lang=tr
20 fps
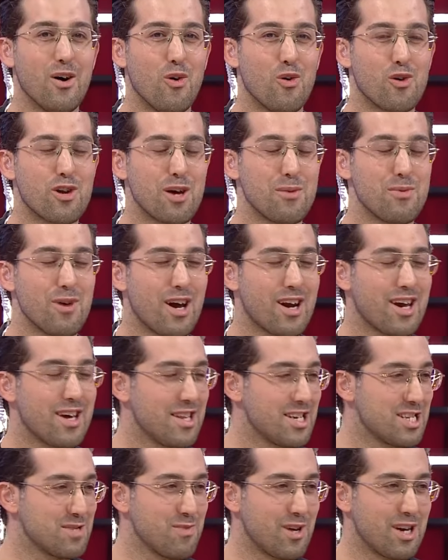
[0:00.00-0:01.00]
oraya bir
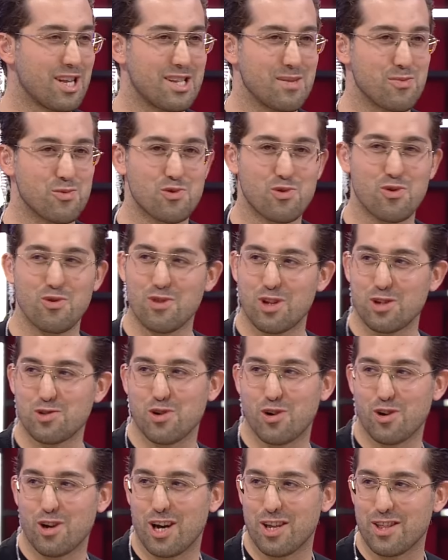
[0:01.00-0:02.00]
arkadaşımla gittim. Dur onu da
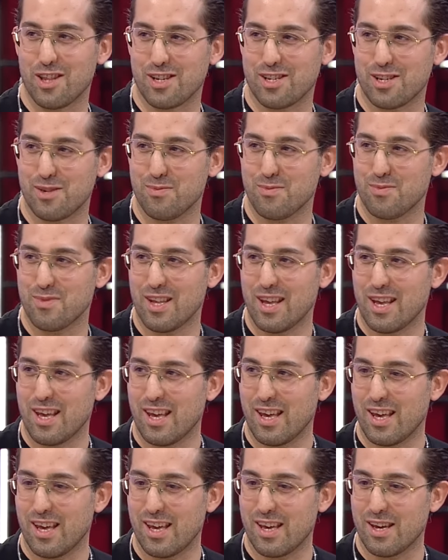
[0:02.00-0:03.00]
sonra anlatayım.
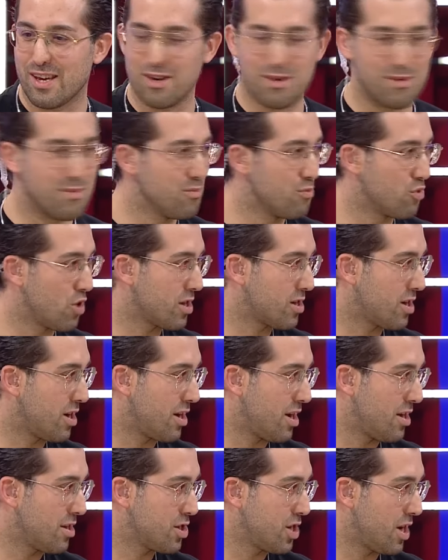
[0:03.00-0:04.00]
Ee, Murat
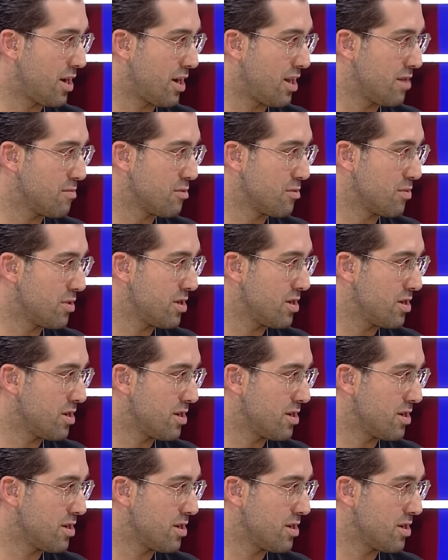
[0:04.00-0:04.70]
Karahan'ı çağıralım mı bir?